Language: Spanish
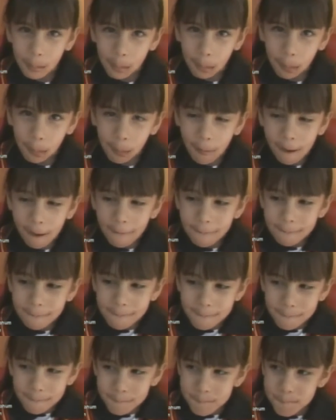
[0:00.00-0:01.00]
dándose
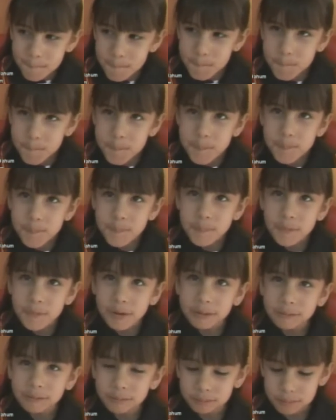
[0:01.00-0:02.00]
amor a
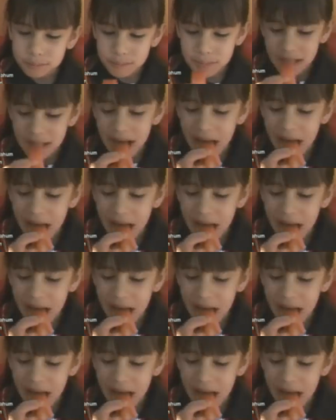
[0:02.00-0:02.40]
sí mismo,